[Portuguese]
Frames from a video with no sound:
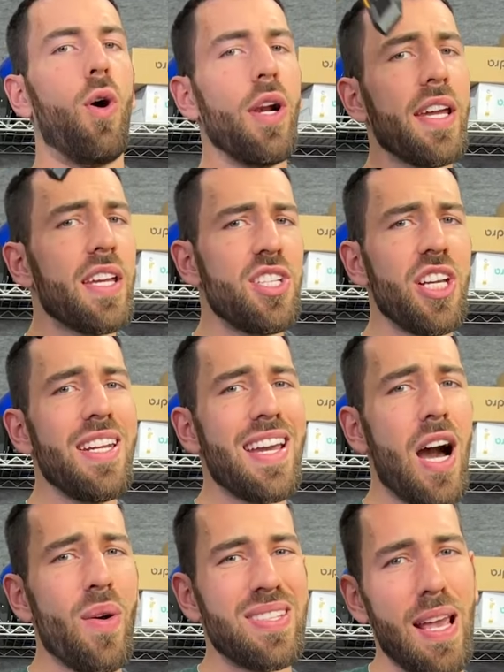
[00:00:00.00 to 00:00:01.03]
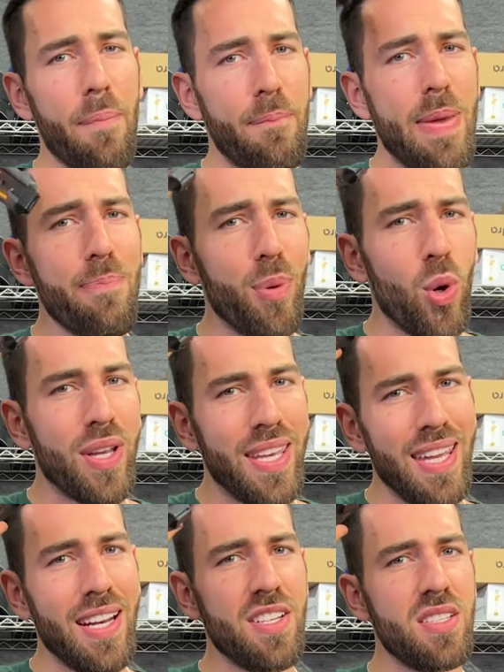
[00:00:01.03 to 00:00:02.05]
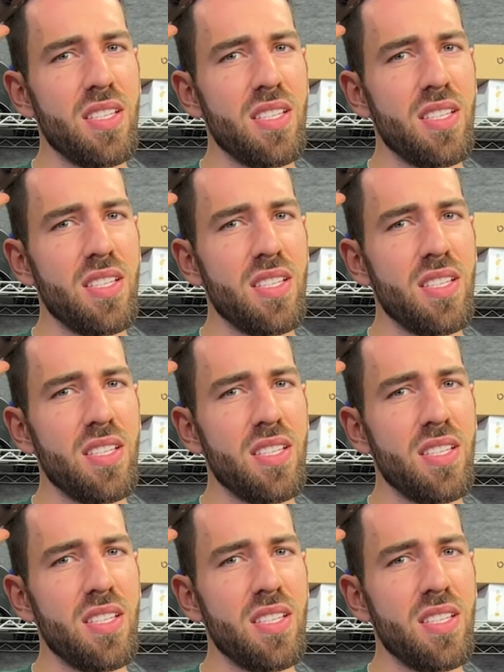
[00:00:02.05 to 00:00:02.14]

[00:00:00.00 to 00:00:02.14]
Olha que genial essa pipoqueira de